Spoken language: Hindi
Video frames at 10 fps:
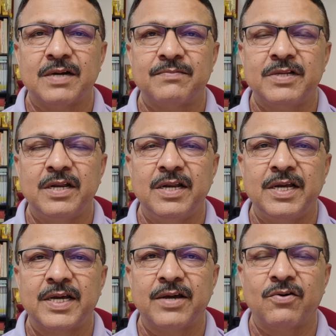जब
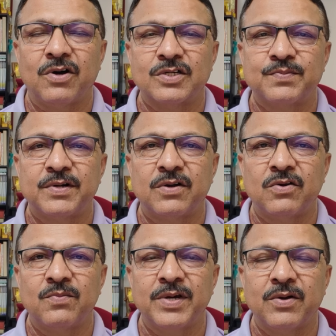दिल्ली के
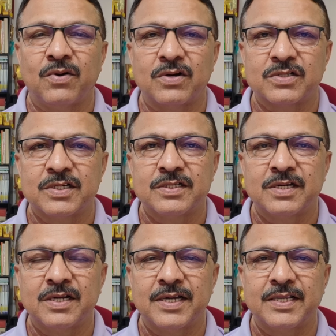हॉस्पिटलों में
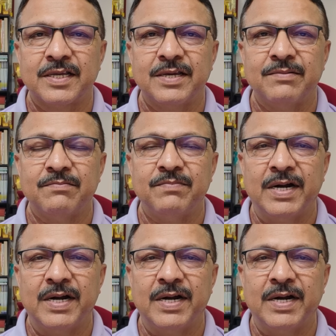ऑक्सीजन नहीं थी